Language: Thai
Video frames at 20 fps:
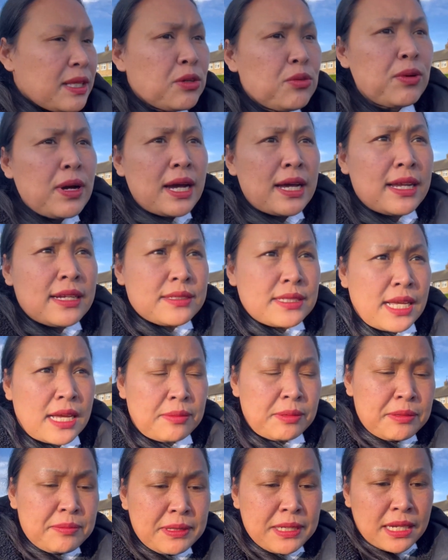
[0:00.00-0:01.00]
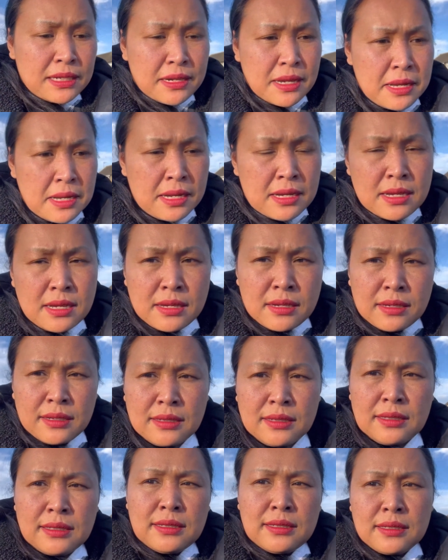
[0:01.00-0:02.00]
น แต่ลมเนี่ย
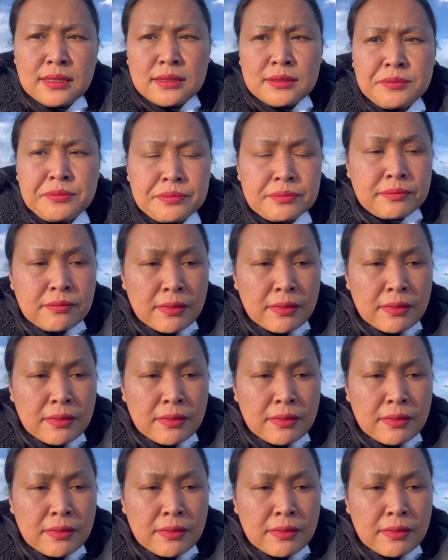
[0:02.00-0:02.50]
เริ่มมาละ